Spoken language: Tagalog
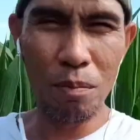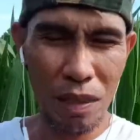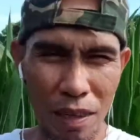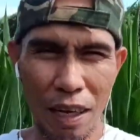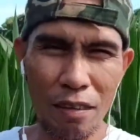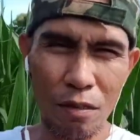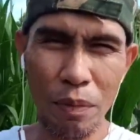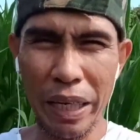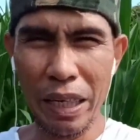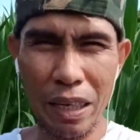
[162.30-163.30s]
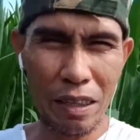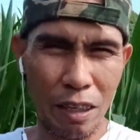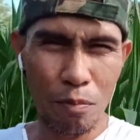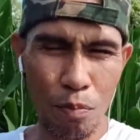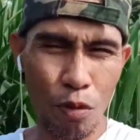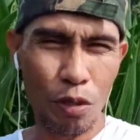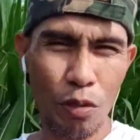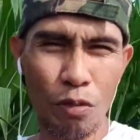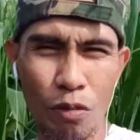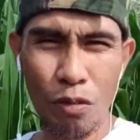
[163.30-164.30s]
mas lalong mai-irritate po
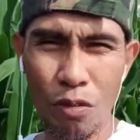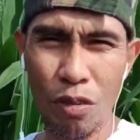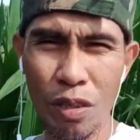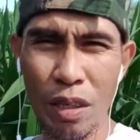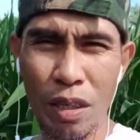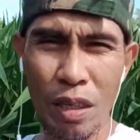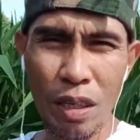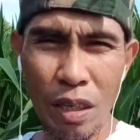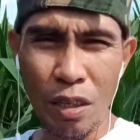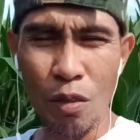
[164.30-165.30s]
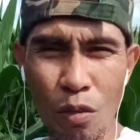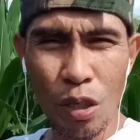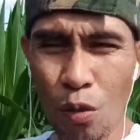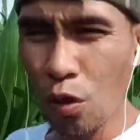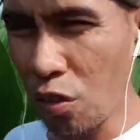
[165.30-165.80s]
yung yung yung